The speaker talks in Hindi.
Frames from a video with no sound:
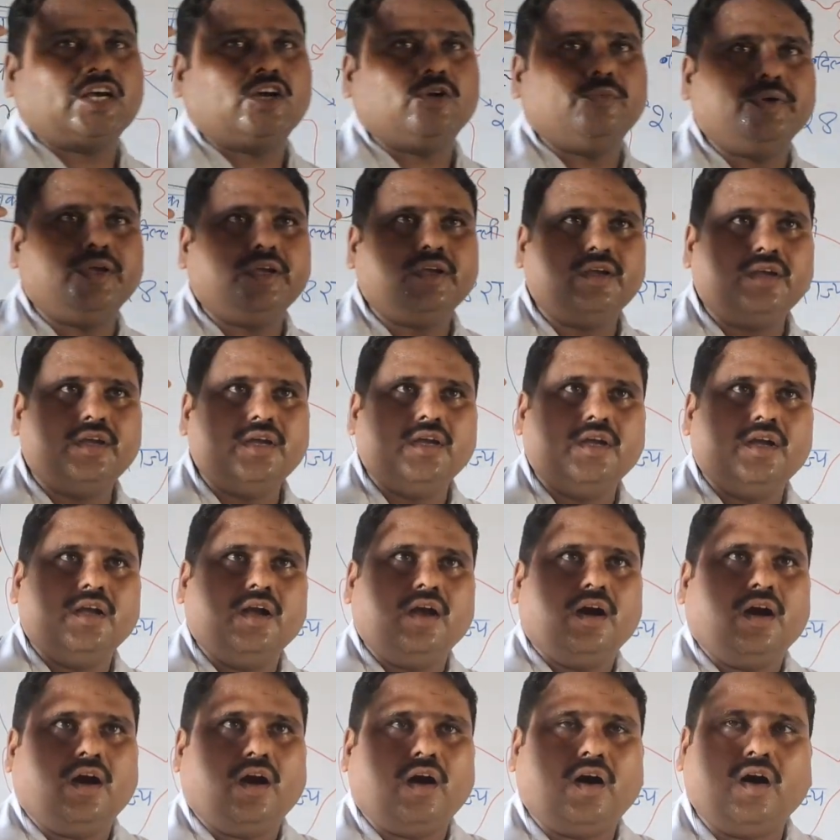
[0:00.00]
संघ में
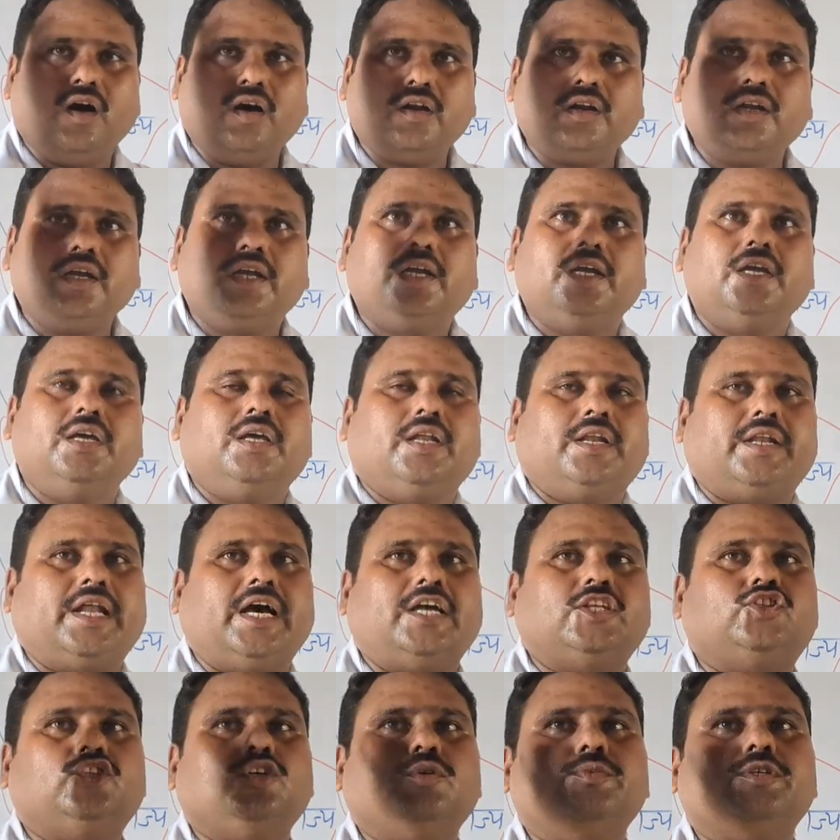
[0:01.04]
और
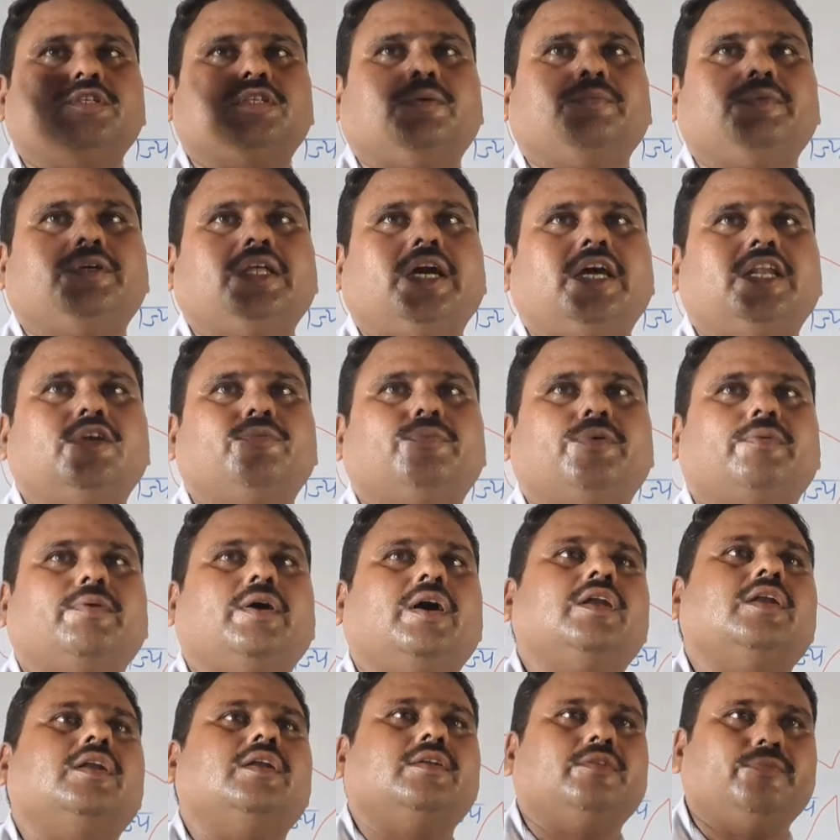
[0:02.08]
राज्य में संवैधानिक
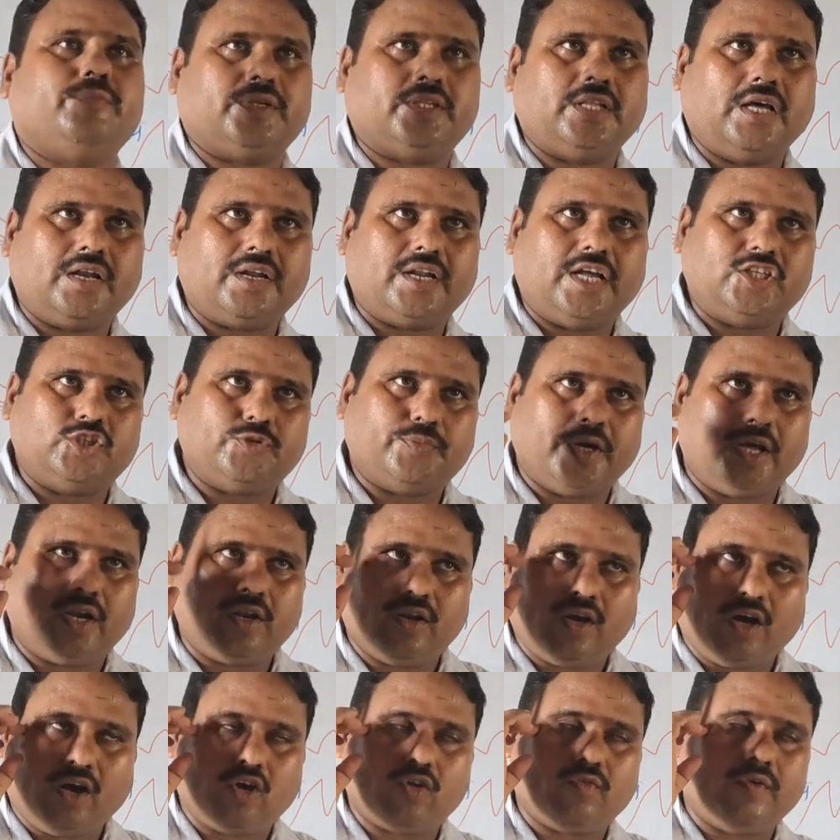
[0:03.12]
प्रधान प्रधान राज्यपाल
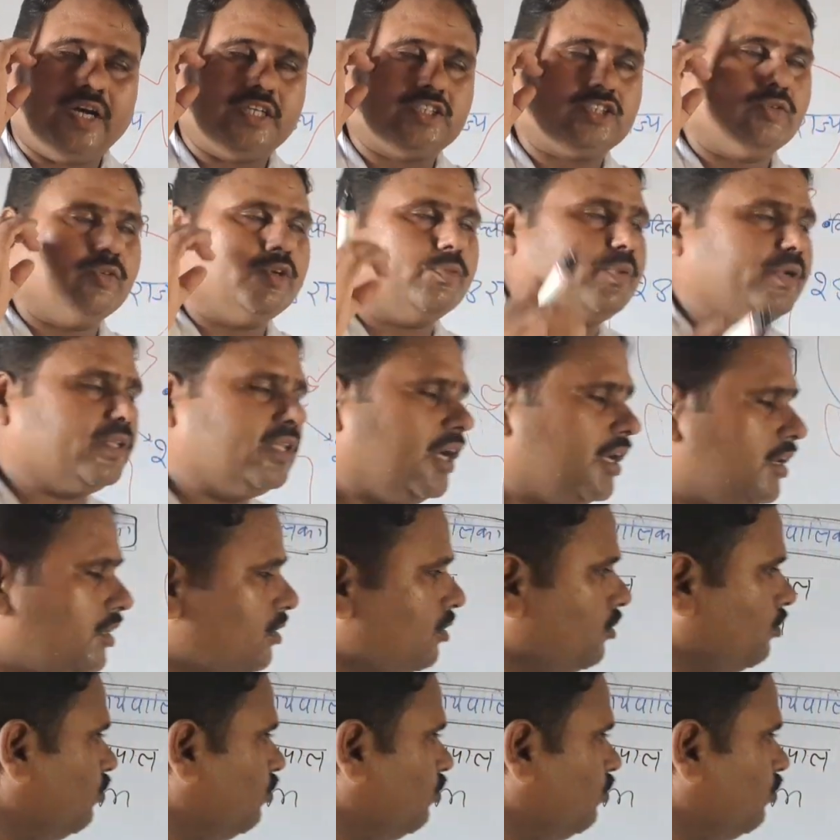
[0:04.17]
और वास्तविक प्रधान